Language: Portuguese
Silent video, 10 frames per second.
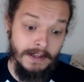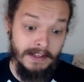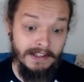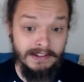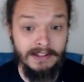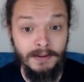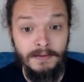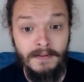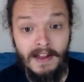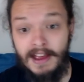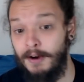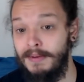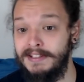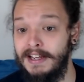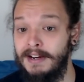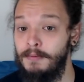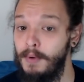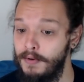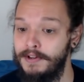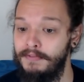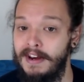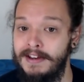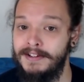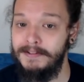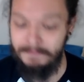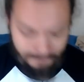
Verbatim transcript: Então, é uma série um pouco diferente.